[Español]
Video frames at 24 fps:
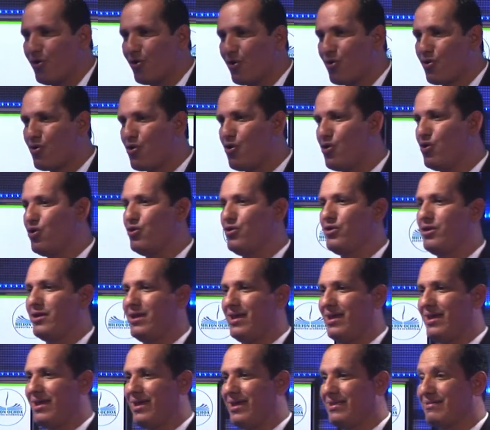con,
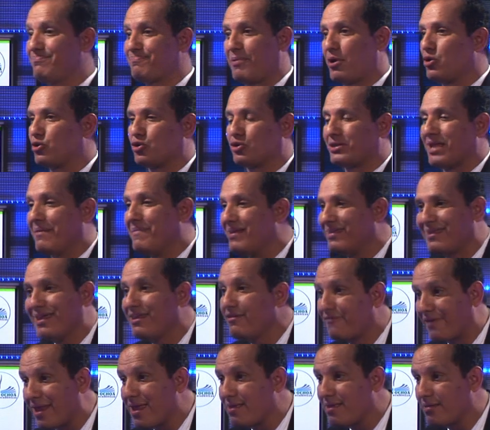eh, eh, pero totalmente
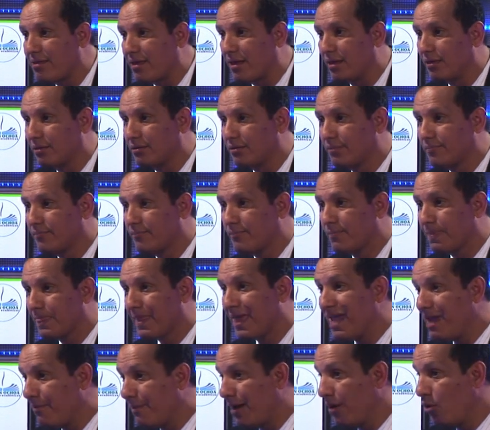diferente.
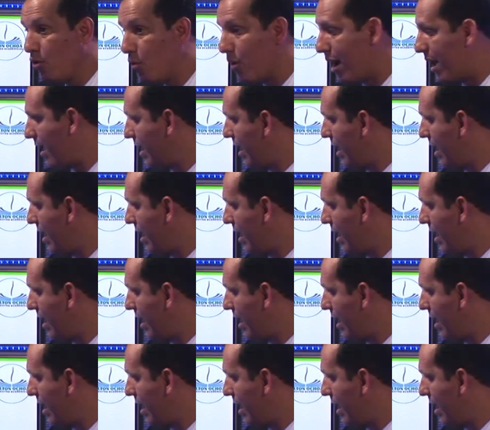Evalúa